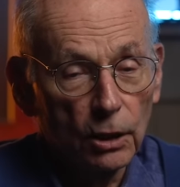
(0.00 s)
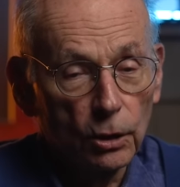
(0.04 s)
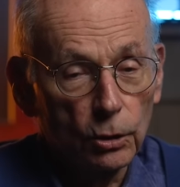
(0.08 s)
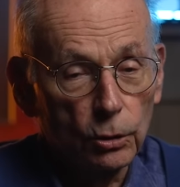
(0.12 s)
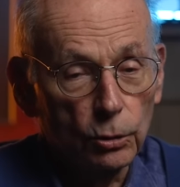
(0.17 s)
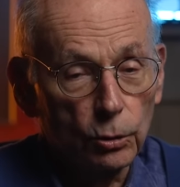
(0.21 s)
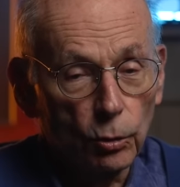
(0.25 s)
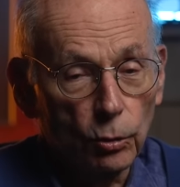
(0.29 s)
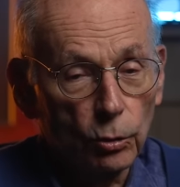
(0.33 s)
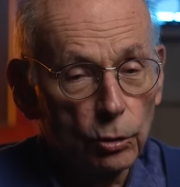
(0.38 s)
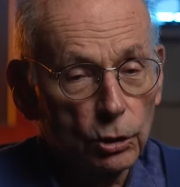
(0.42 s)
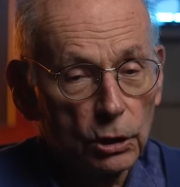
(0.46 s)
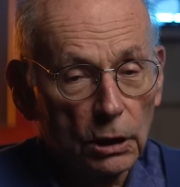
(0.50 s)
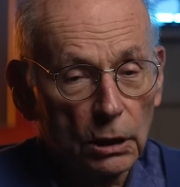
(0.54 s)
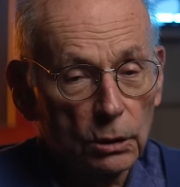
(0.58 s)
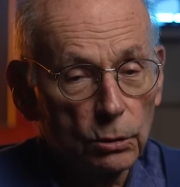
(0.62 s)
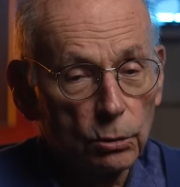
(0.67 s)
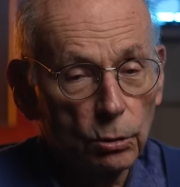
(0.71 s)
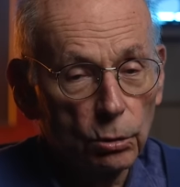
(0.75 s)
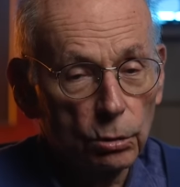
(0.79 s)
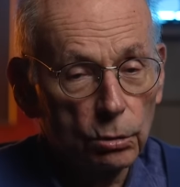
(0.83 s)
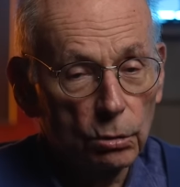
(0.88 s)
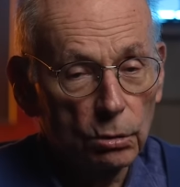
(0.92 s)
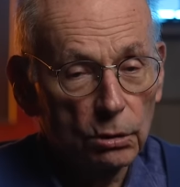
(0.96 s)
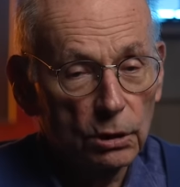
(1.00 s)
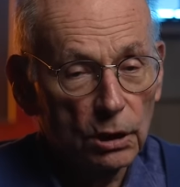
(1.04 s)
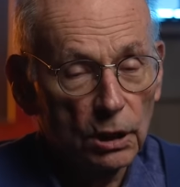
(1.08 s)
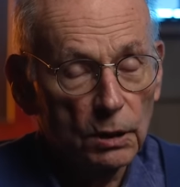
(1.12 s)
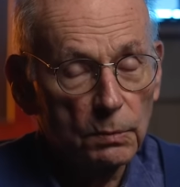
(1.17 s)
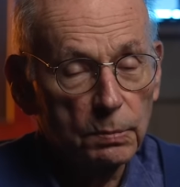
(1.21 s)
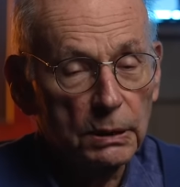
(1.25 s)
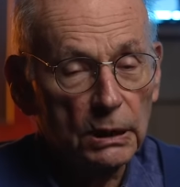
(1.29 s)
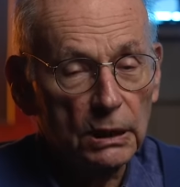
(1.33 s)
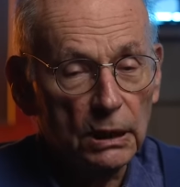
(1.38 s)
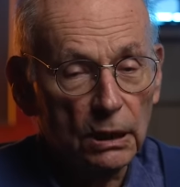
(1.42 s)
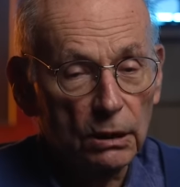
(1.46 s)
Donc il y a d'autres
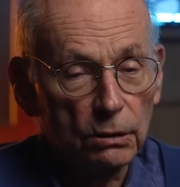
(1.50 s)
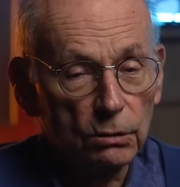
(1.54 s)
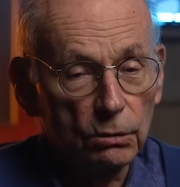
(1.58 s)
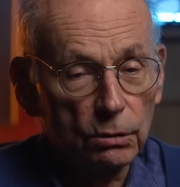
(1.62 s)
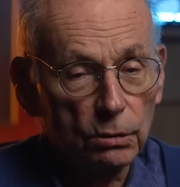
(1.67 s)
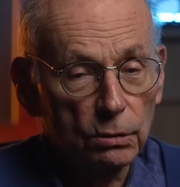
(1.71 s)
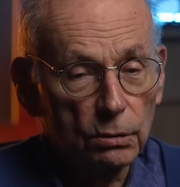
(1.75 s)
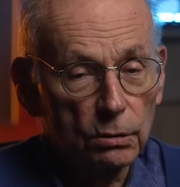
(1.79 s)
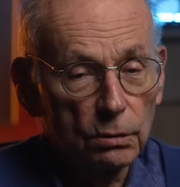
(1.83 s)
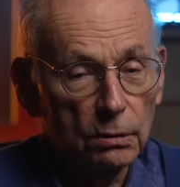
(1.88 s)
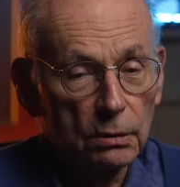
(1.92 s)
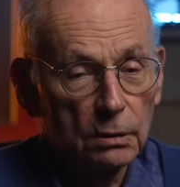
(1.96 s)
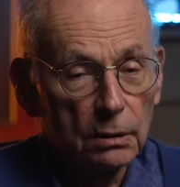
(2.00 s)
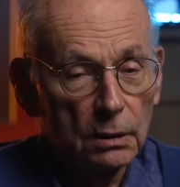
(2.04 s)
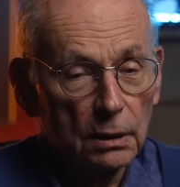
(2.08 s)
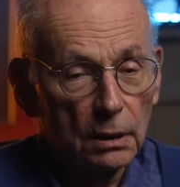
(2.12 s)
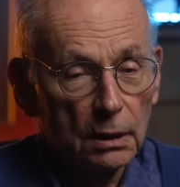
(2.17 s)
explications.